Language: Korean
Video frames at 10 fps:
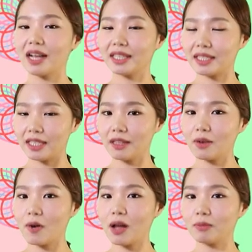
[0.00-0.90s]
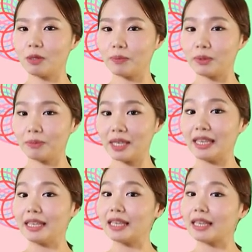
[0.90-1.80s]
신고할 물품이
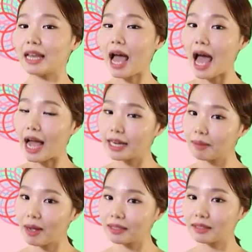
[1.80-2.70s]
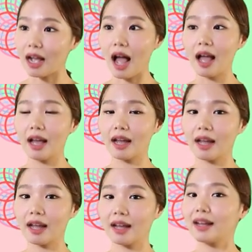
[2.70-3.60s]
아리마스까?
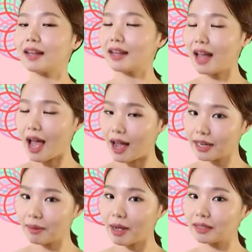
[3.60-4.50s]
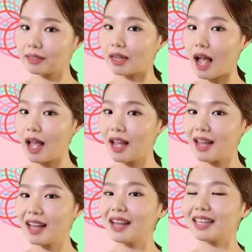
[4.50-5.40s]
아리마스까?
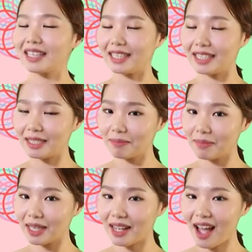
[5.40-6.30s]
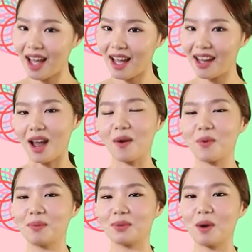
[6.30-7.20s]
있습니까?
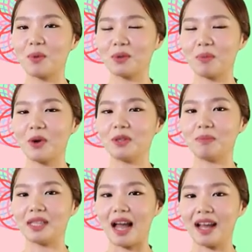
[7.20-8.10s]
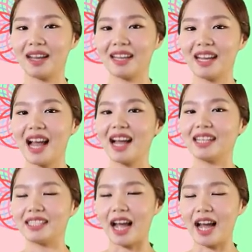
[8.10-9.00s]
라고 물어보는 표현입니다.
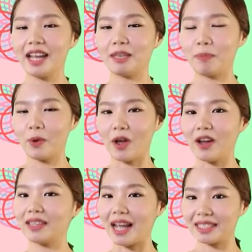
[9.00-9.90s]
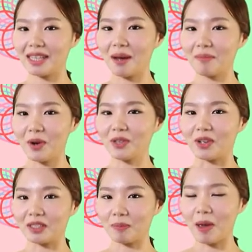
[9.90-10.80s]
자, 이 표현 다시 한번
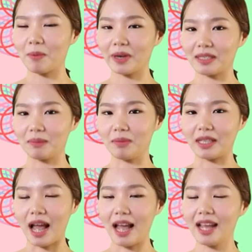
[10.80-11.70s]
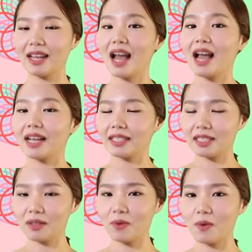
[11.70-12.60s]
연습해 보겠습니다.
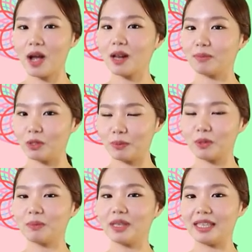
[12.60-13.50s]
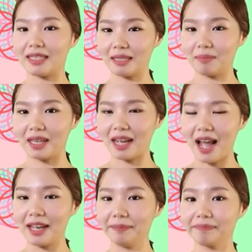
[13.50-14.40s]
신고할 물품이
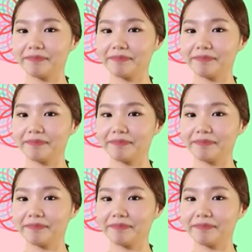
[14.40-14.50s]
있습니까?